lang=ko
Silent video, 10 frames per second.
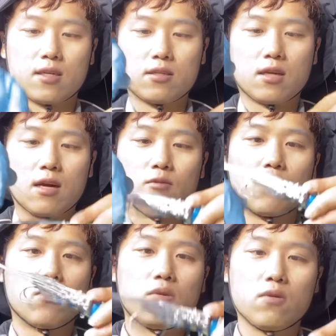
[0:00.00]
그냥
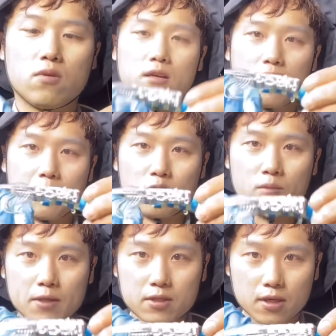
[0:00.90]
감고 그 다음에
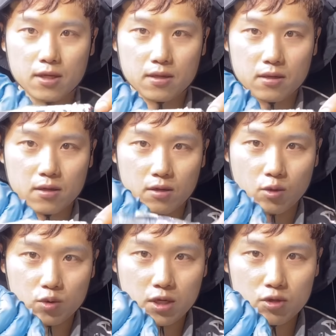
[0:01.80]
두 번째 어,
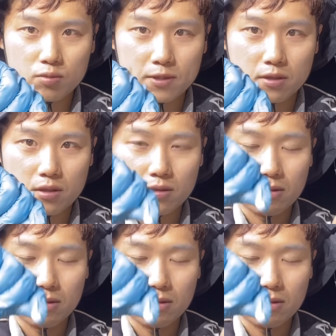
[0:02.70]
교차해 주면서